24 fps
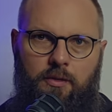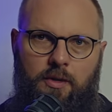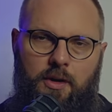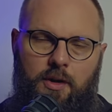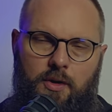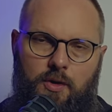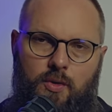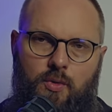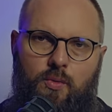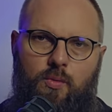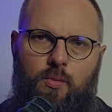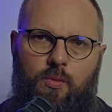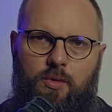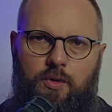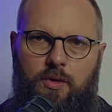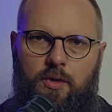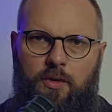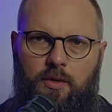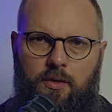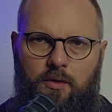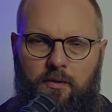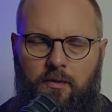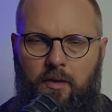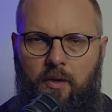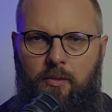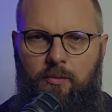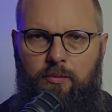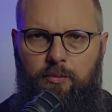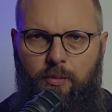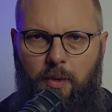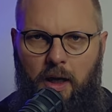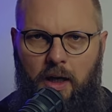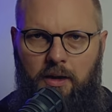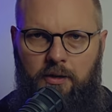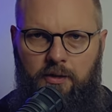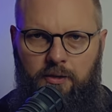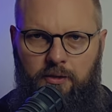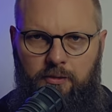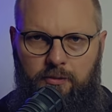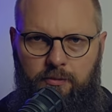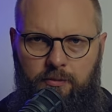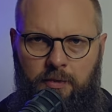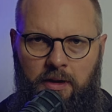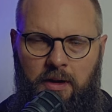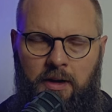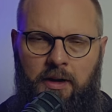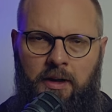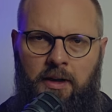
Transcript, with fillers: i służyć dwom panom,